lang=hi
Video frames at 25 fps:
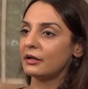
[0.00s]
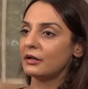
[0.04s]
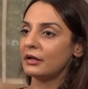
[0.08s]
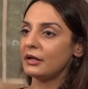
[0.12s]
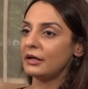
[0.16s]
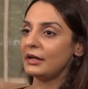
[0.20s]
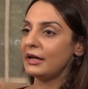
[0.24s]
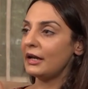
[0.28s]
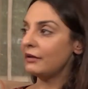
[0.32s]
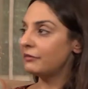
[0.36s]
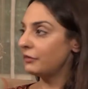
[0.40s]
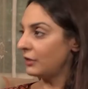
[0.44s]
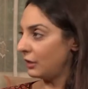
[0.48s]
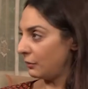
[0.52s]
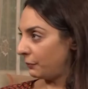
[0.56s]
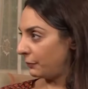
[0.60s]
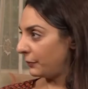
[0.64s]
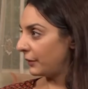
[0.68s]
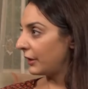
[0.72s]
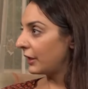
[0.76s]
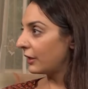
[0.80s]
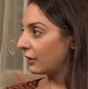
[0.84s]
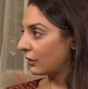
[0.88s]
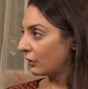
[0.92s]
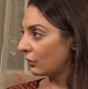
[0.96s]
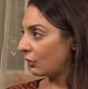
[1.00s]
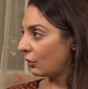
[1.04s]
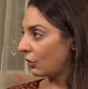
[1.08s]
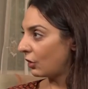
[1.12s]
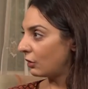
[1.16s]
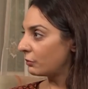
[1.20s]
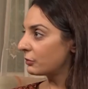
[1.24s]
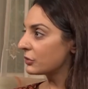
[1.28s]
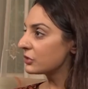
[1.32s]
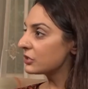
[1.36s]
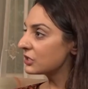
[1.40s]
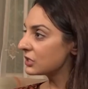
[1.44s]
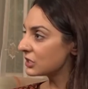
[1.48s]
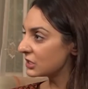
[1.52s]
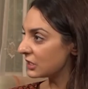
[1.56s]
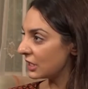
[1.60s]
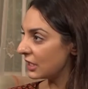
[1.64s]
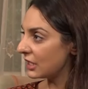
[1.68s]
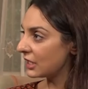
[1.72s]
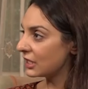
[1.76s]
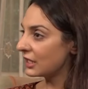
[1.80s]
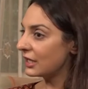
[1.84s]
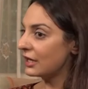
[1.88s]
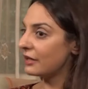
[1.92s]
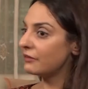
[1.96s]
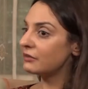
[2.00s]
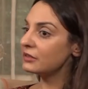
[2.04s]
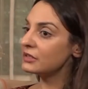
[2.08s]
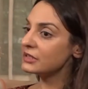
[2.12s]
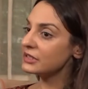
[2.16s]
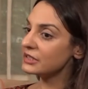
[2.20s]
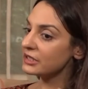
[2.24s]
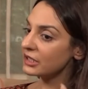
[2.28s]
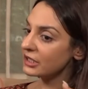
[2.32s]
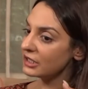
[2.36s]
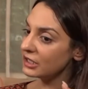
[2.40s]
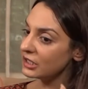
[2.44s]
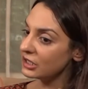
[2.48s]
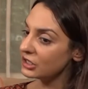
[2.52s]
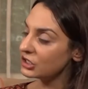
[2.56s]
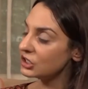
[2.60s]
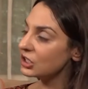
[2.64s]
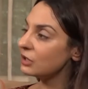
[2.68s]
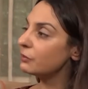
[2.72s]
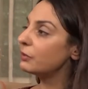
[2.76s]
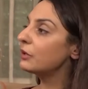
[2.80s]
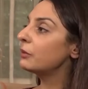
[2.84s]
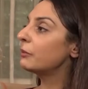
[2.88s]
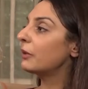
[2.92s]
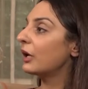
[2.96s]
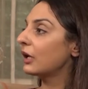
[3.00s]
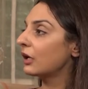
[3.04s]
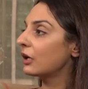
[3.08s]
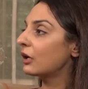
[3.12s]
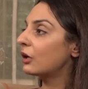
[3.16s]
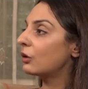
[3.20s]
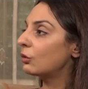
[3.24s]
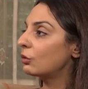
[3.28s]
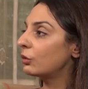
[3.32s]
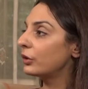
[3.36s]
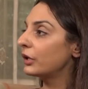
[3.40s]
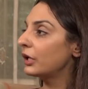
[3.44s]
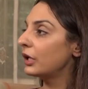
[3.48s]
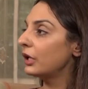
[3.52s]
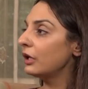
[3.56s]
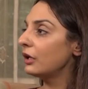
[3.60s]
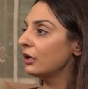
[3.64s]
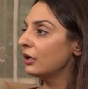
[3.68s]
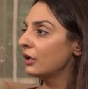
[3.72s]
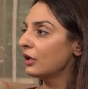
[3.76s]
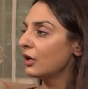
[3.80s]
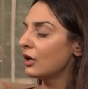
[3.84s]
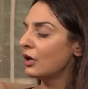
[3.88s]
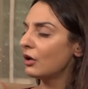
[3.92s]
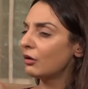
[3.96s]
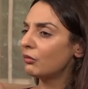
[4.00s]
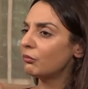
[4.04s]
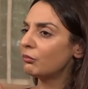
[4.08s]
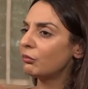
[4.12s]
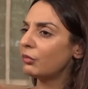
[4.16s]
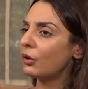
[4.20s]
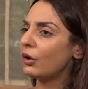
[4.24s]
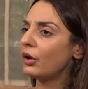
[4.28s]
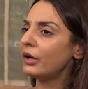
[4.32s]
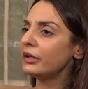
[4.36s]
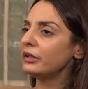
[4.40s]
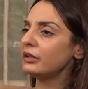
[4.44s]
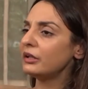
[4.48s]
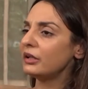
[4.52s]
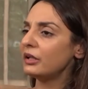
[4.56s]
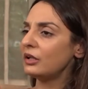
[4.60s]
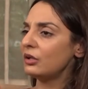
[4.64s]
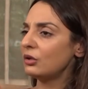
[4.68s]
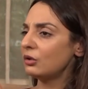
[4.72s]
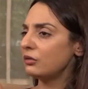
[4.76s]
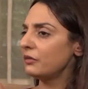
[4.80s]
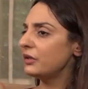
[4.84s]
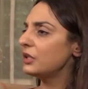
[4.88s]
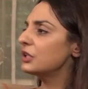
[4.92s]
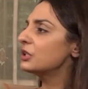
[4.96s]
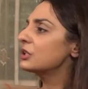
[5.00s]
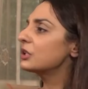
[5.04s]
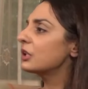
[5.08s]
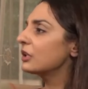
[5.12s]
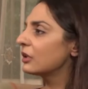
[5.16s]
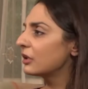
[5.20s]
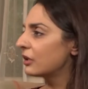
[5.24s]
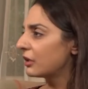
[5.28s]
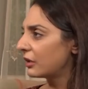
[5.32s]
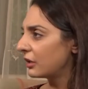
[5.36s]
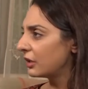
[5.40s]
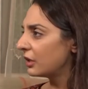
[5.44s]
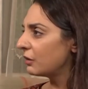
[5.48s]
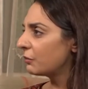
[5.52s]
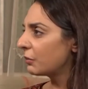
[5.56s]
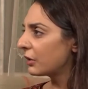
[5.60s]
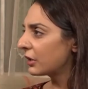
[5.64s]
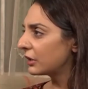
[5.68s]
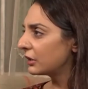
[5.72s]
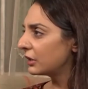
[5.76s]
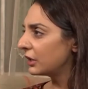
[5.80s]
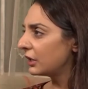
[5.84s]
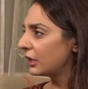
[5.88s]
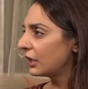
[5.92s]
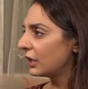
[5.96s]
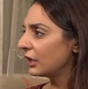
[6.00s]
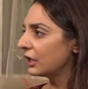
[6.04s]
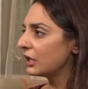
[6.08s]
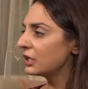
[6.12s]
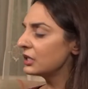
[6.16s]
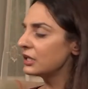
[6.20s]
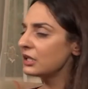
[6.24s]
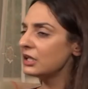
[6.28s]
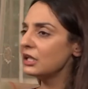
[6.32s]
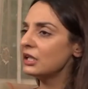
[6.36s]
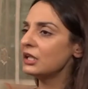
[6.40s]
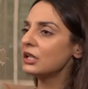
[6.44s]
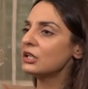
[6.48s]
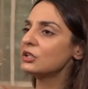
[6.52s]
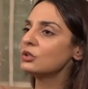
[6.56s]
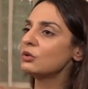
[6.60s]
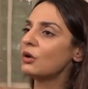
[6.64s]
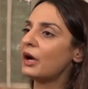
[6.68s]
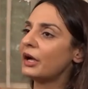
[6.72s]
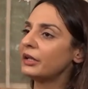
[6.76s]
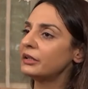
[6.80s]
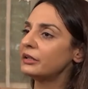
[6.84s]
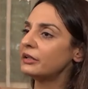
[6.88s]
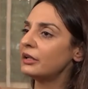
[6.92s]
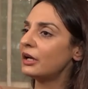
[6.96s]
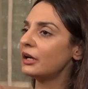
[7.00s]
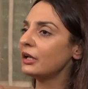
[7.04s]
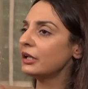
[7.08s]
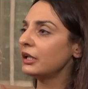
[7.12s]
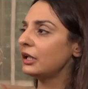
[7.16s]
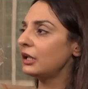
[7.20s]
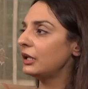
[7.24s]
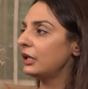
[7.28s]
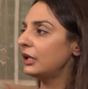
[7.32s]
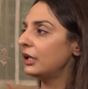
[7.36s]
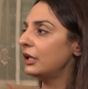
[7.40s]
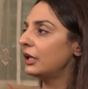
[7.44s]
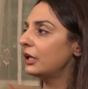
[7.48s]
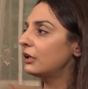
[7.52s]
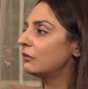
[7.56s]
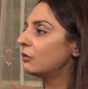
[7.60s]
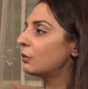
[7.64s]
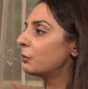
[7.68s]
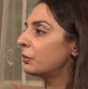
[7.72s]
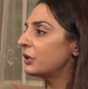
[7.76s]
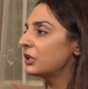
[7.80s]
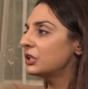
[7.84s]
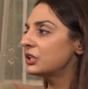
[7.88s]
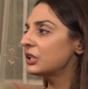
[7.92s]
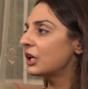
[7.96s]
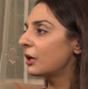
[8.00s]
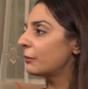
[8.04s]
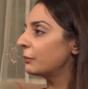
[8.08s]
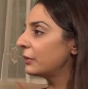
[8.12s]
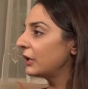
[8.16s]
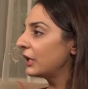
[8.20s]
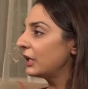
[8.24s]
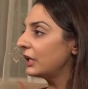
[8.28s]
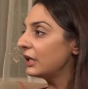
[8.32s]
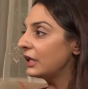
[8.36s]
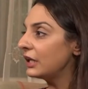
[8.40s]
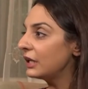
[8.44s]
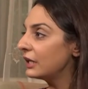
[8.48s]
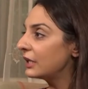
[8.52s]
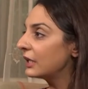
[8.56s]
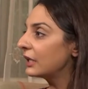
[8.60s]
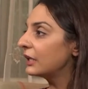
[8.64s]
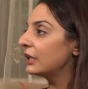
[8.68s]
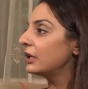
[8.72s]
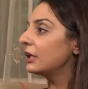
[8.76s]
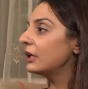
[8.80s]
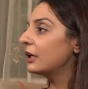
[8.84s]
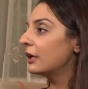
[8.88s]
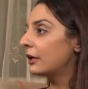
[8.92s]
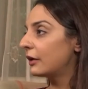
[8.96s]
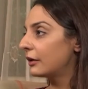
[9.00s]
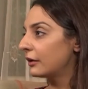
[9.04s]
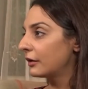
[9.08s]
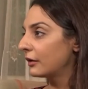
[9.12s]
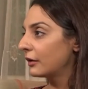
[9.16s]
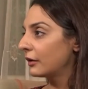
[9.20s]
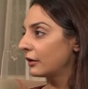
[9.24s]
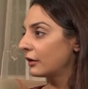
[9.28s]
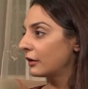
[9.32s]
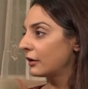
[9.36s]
लेवल पे ऑलमोस्ट स्टेट लेवल से नीचे भी मैं कहूँगी बहुत इनोवेशन करनी पड़ती है कि ठीक है जो आंध्रा की नीड है वो पंजाब की नीड नहीं है जी।